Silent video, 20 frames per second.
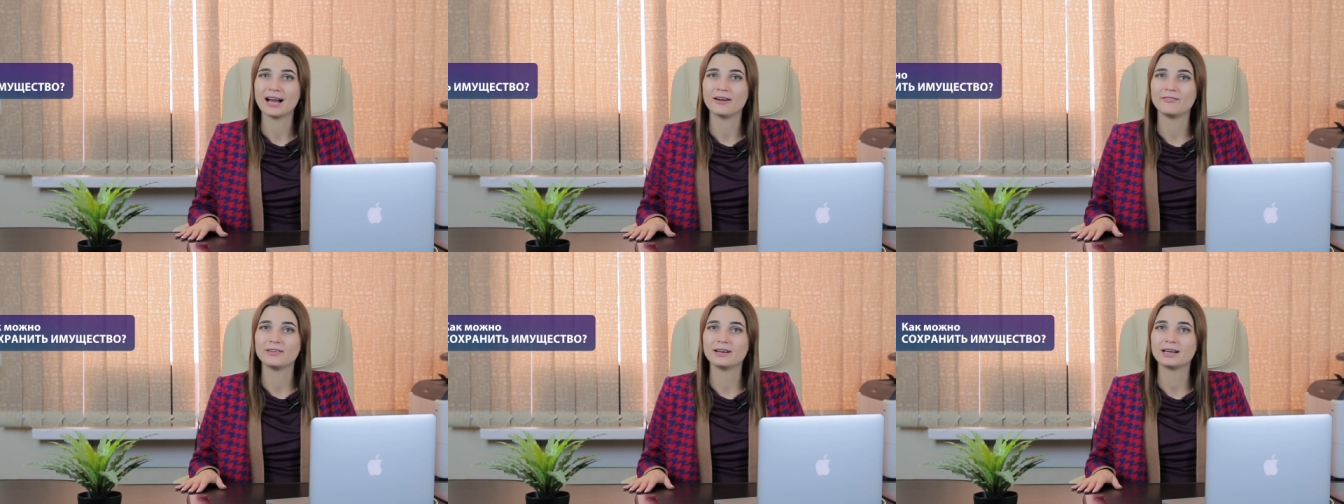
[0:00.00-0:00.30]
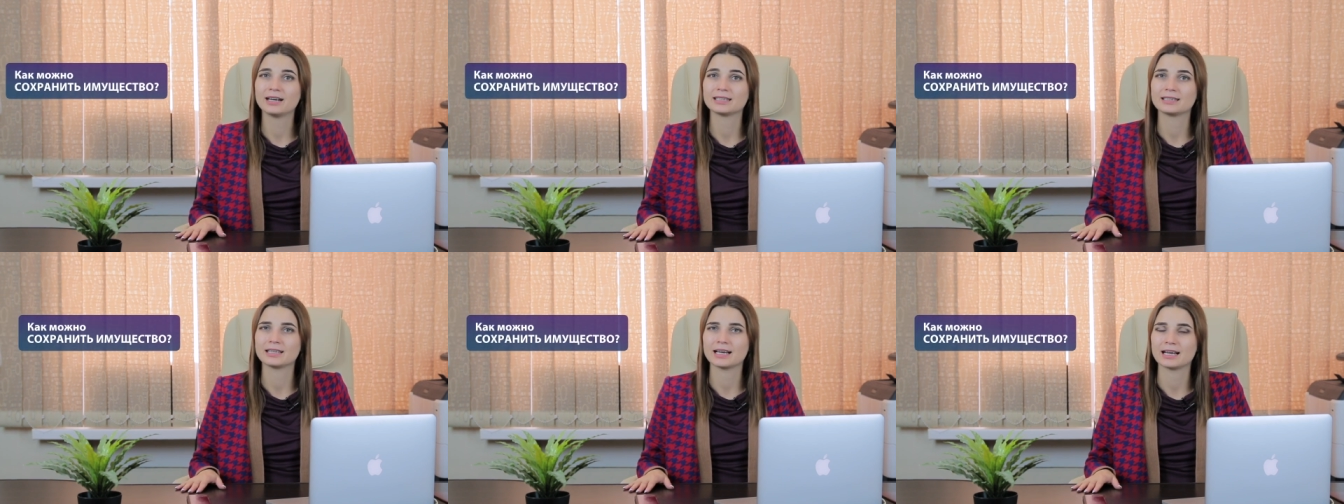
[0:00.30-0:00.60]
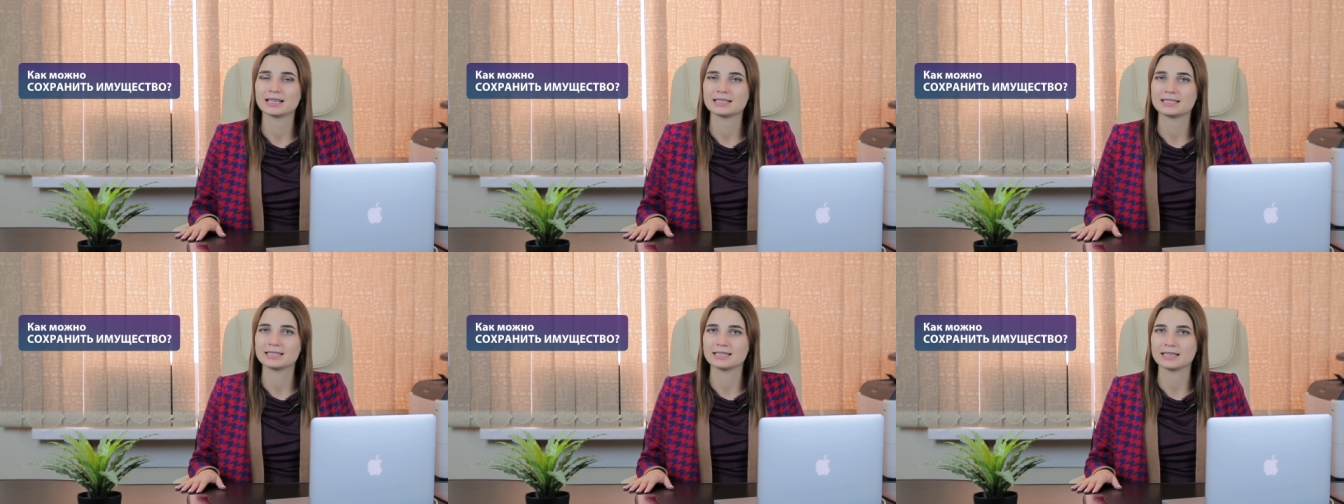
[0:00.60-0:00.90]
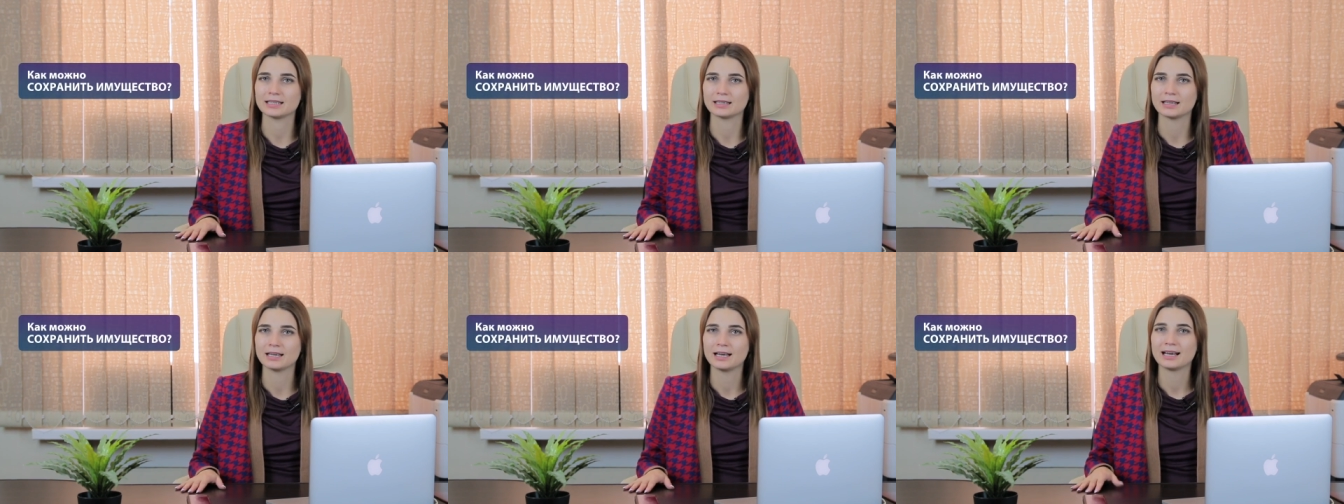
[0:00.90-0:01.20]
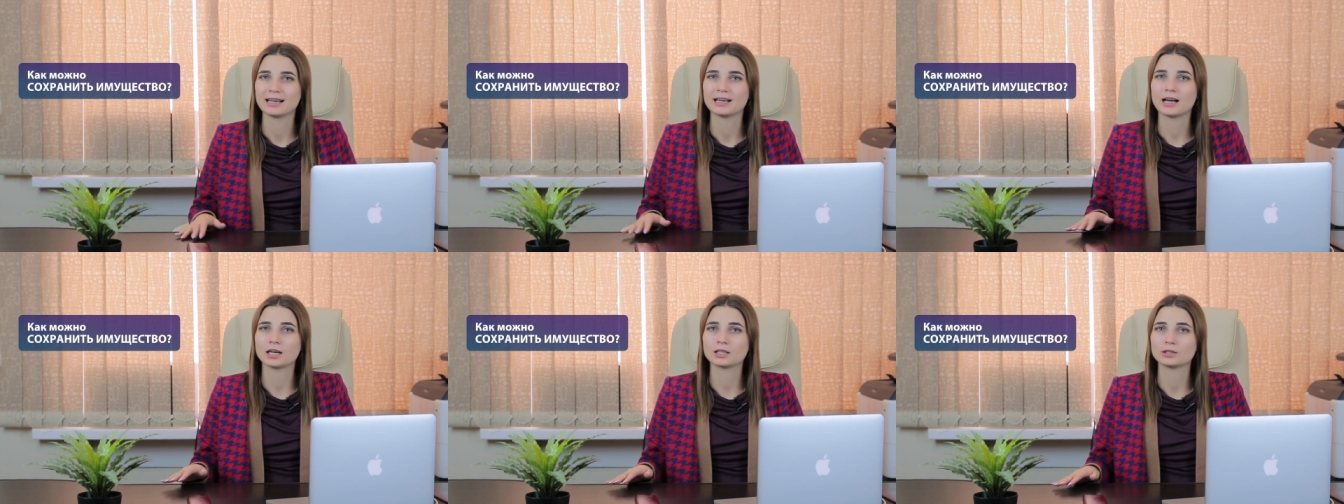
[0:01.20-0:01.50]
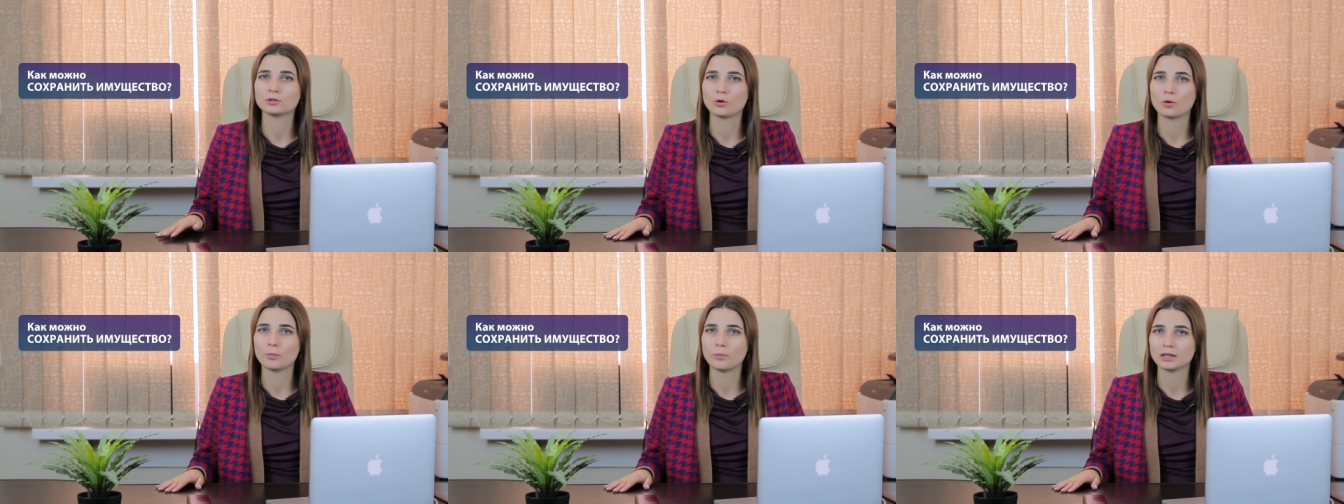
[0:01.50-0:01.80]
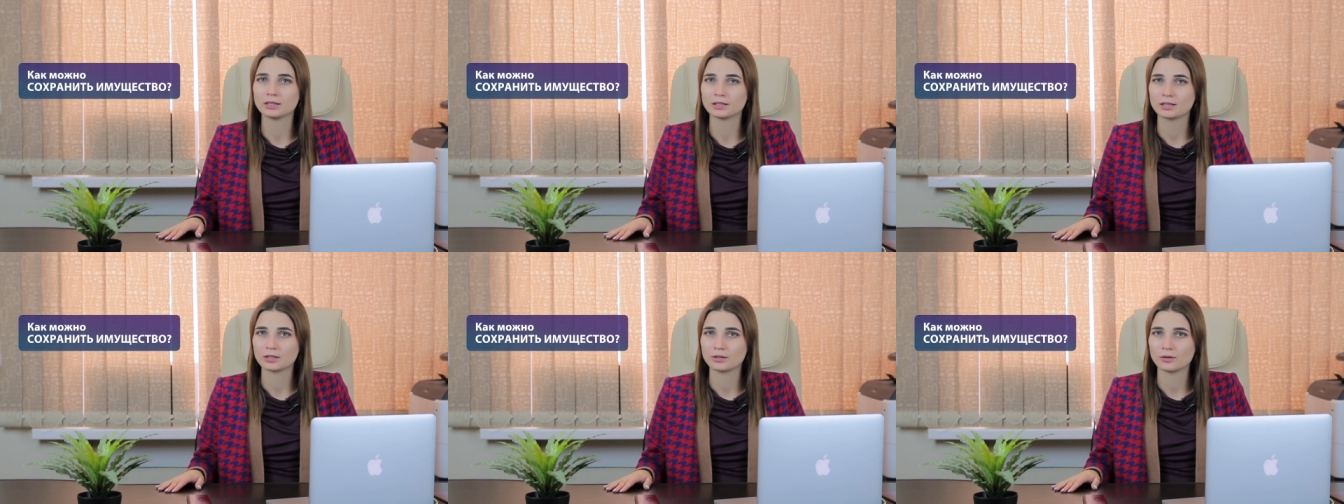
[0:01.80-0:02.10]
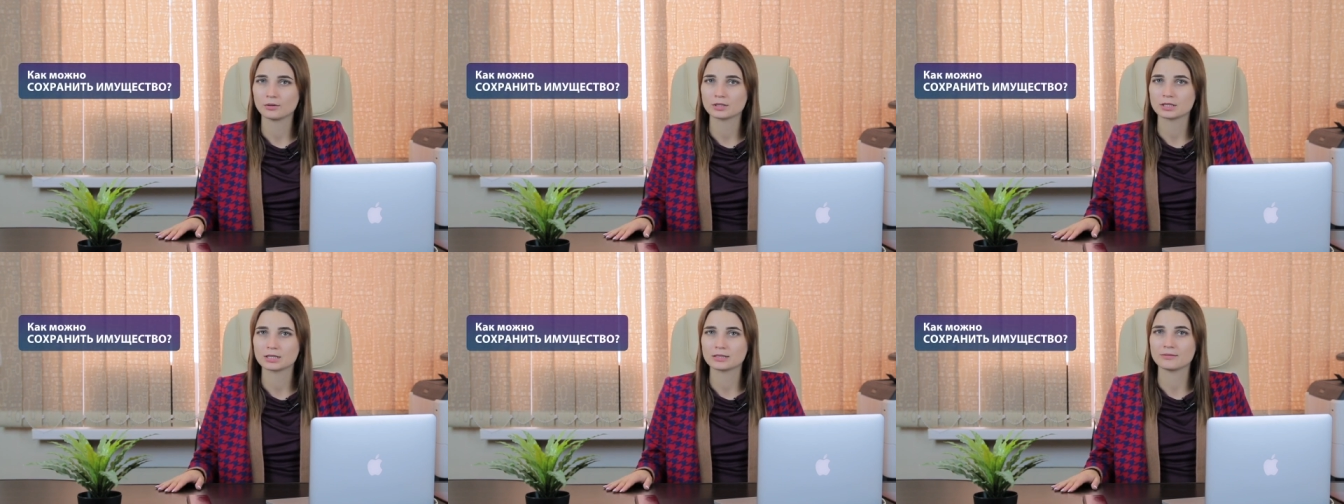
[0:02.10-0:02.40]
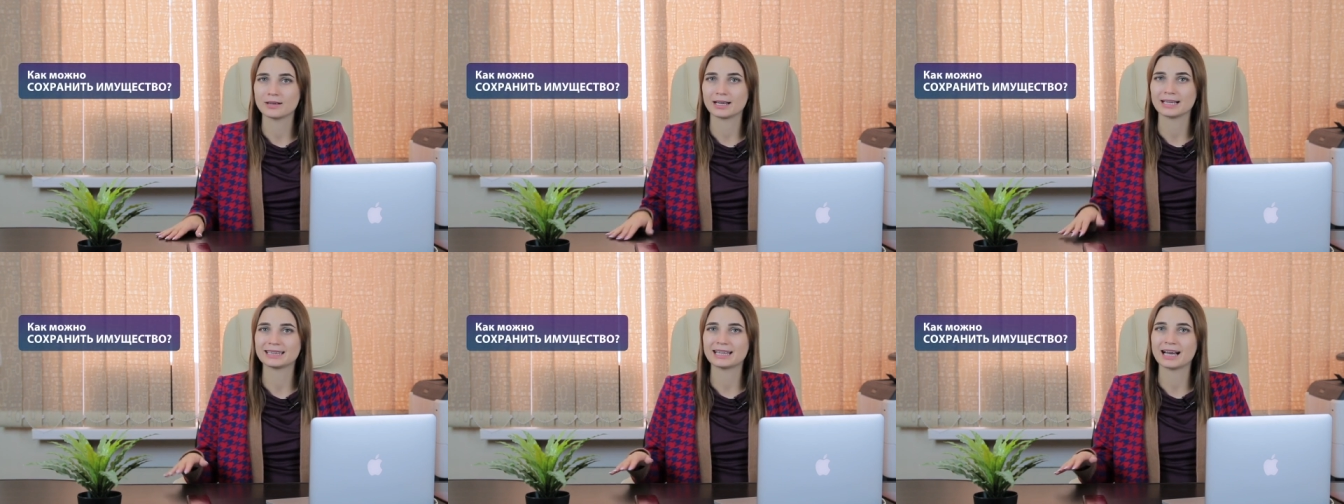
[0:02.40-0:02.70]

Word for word: Выход один. Как до банкротства,